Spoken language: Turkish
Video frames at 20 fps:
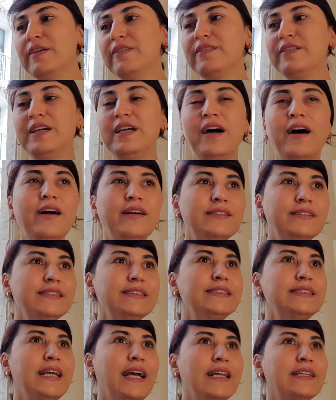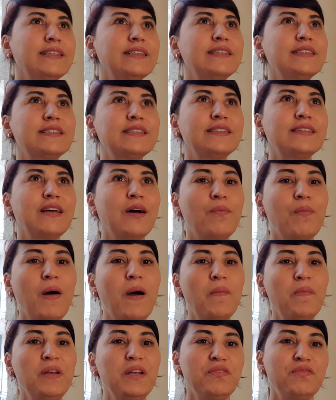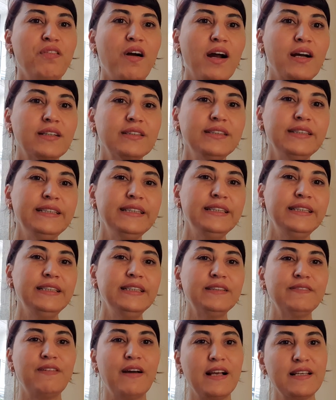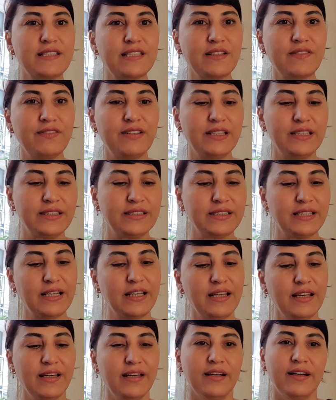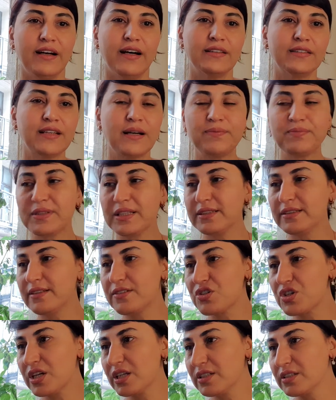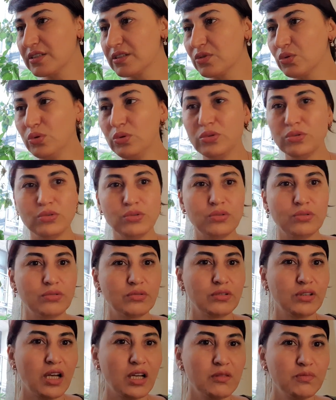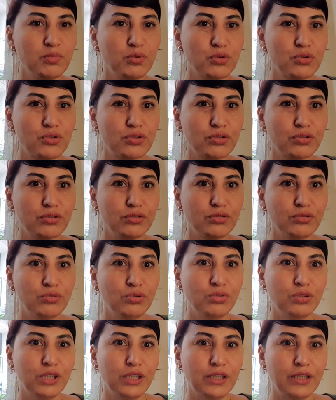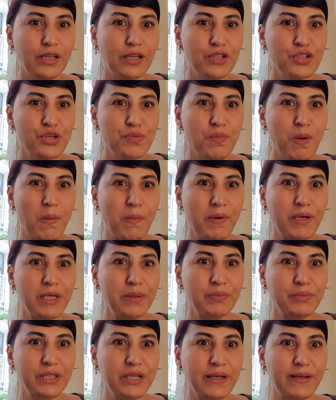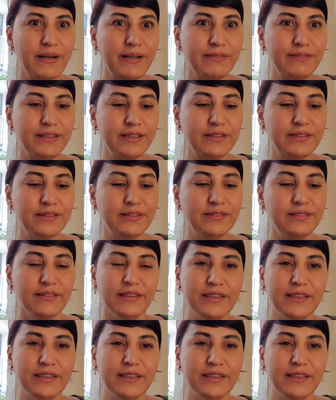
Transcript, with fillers: ve artık kendinizi tamamıyla farklı iyilik felsefelerine adapte edeceğiniz. Ne oldu yay burcu Türkiye'de yaşamamaya mı karar verdin?